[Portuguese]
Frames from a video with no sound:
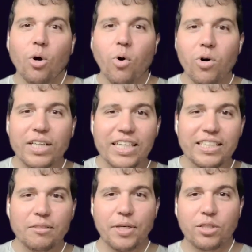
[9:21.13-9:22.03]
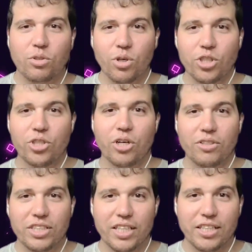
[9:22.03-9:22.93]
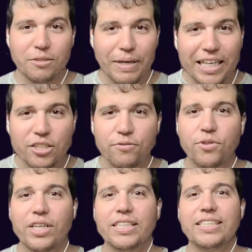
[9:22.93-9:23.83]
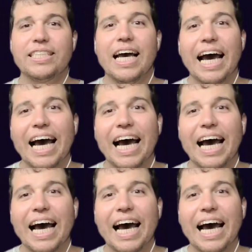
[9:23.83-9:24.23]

Com o crescimento dos jogos de smartphones,